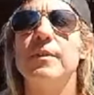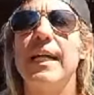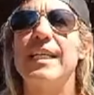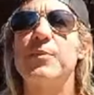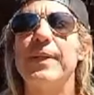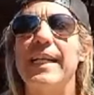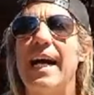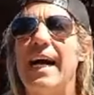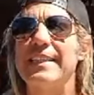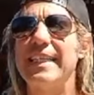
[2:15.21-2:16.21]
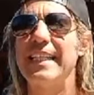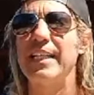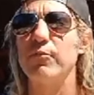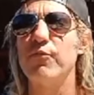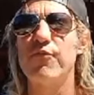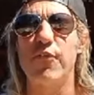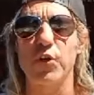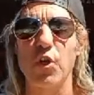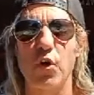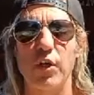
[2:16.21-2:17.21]
espera a tener un
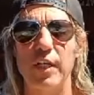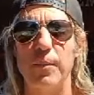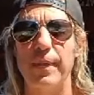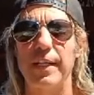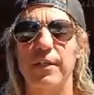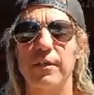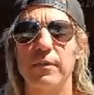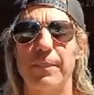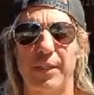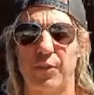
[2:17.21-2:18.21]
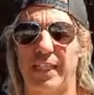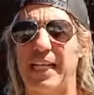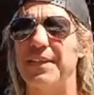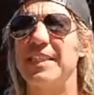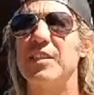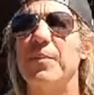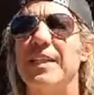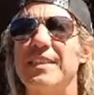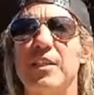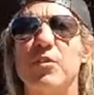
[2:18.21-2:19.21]
follón con el perro, perros grandes de
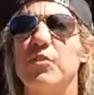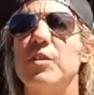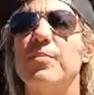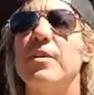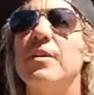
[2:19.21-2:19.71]
presa de todo tipo.